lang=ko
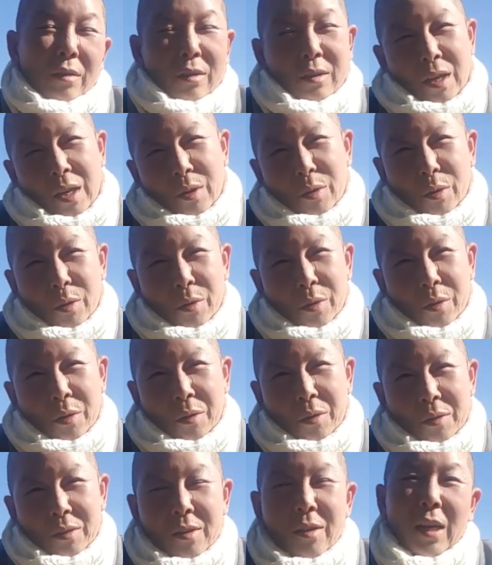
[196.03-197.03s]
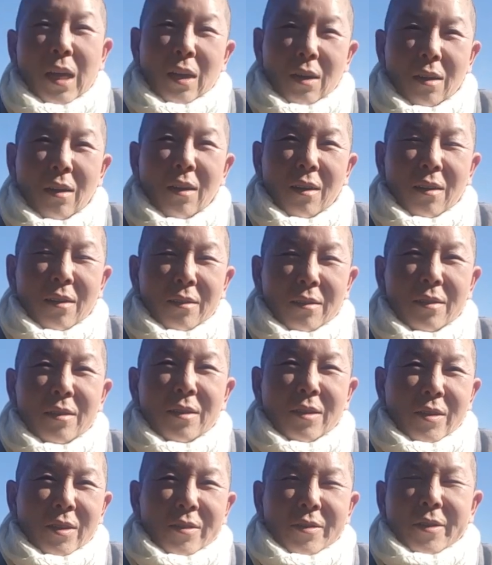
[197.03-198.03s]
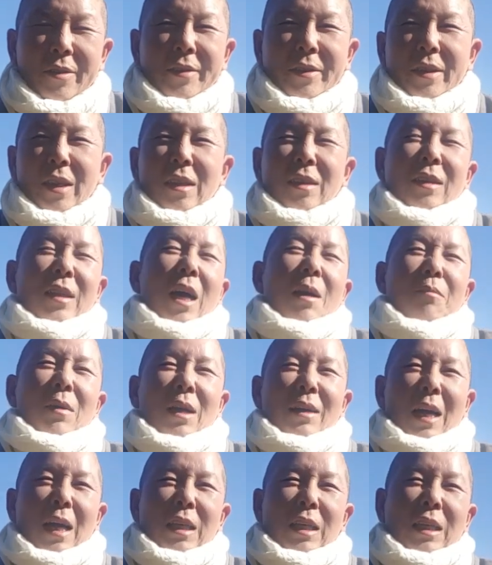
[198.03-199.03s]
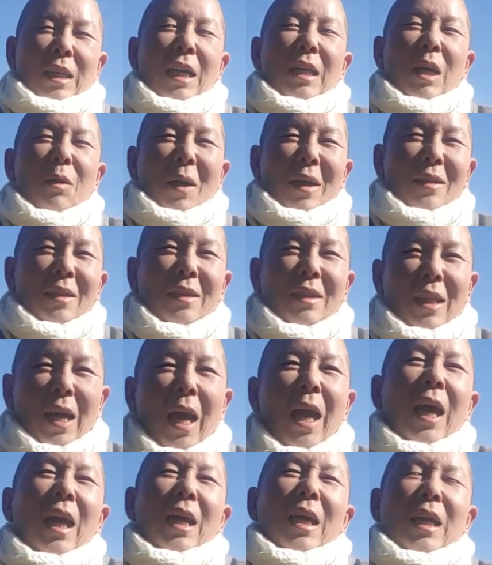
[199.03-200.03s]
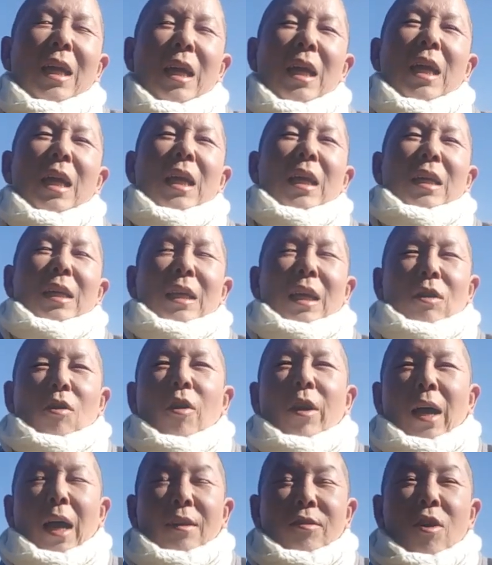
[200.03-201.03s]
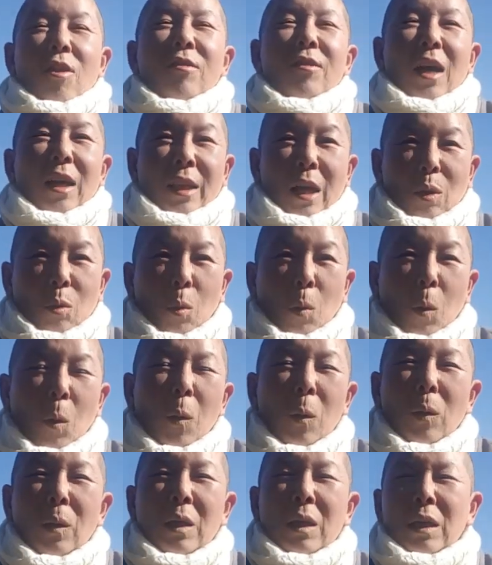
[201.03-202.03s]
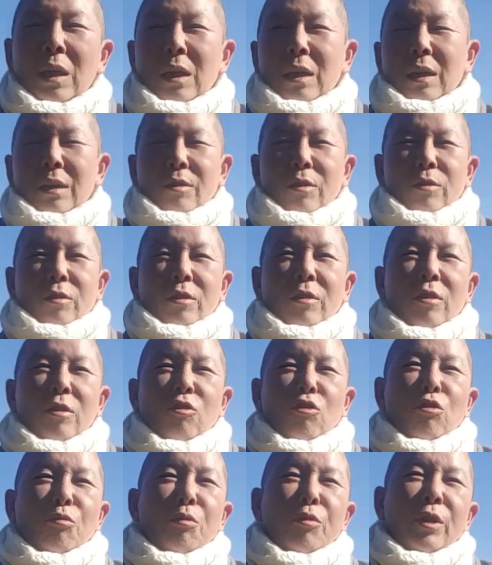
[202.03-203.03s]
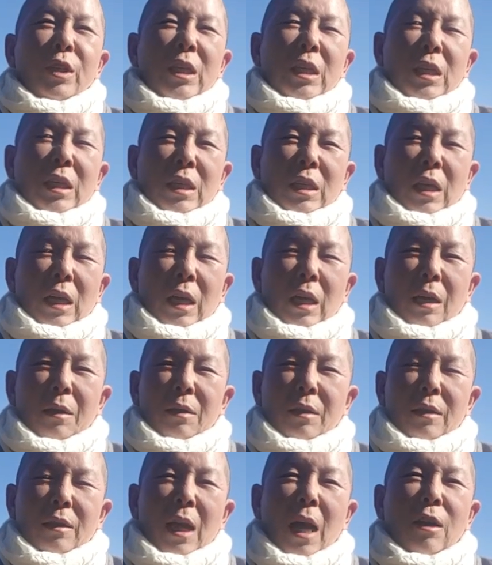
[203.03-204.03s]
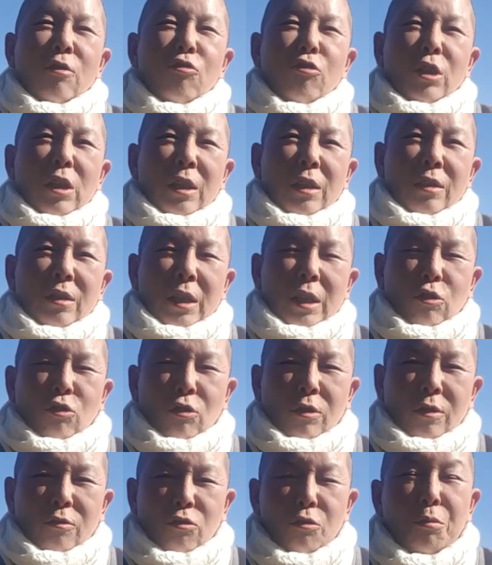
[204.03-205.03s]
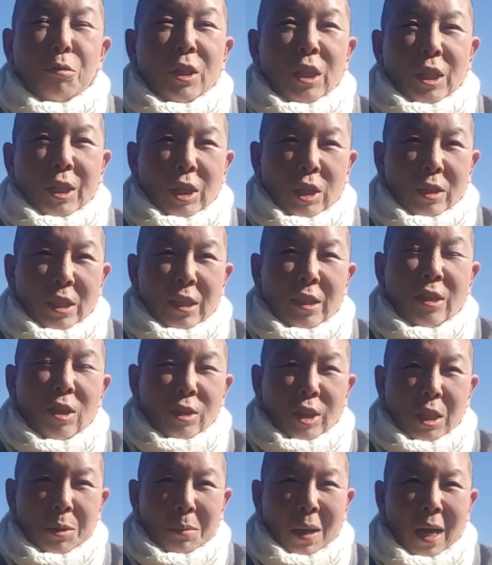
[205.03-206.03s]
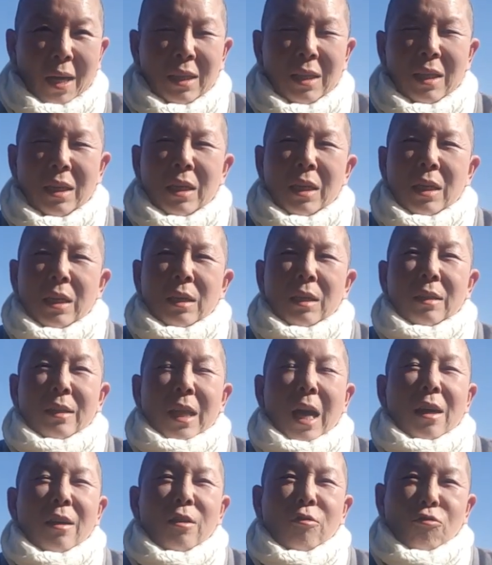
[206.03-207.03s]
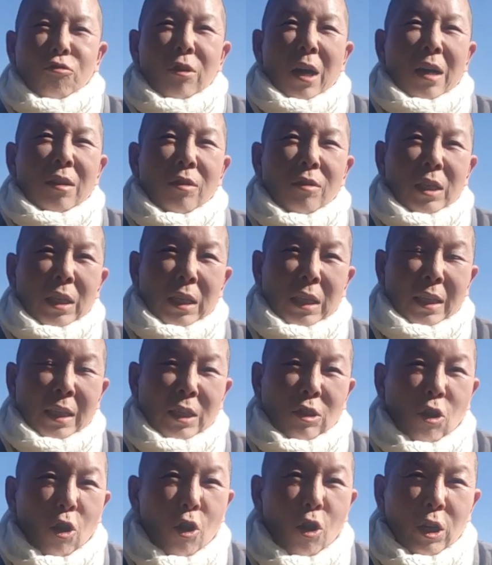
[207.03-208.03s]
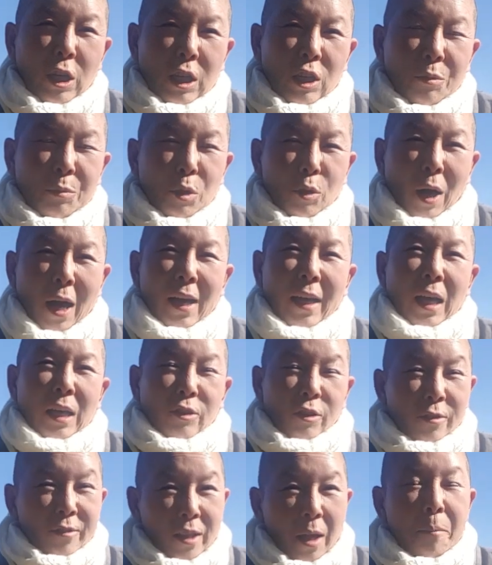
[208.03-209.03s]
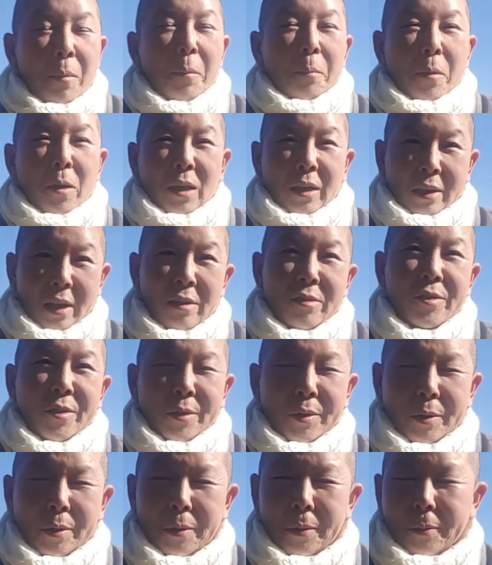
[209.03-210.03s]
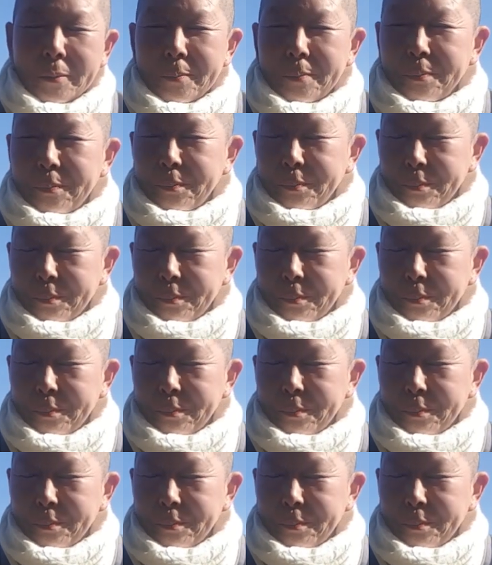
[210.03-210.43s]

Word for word: 그래요 그래요 그러셔서 이제 그 다음날 다시 찾아왔는데 이제 거래가 성사되고 그래서 그 두 분이 이제 땅 주인들이 두 분이 저 이셨지만 그 땅을 구한 것이 저 이름으로 한 게 1300평이 됐어요.